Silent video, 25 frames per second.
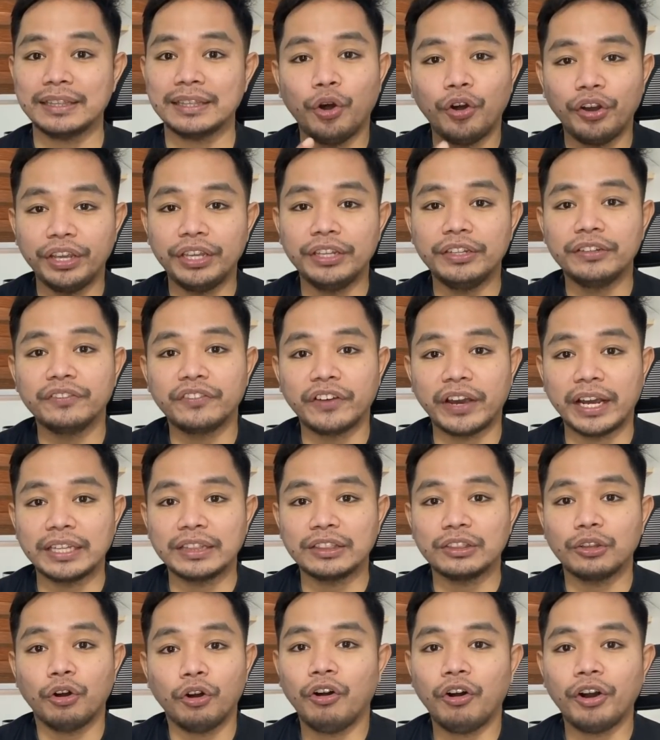no
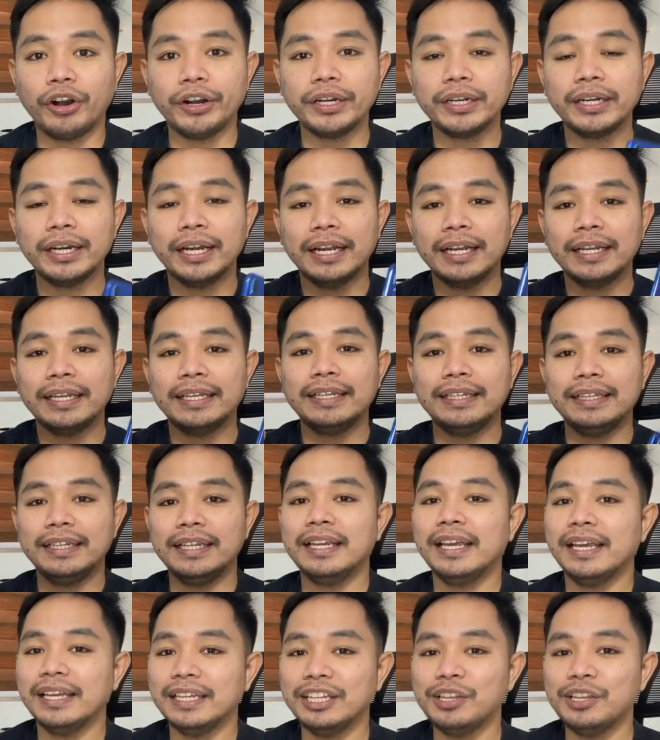invite or hindi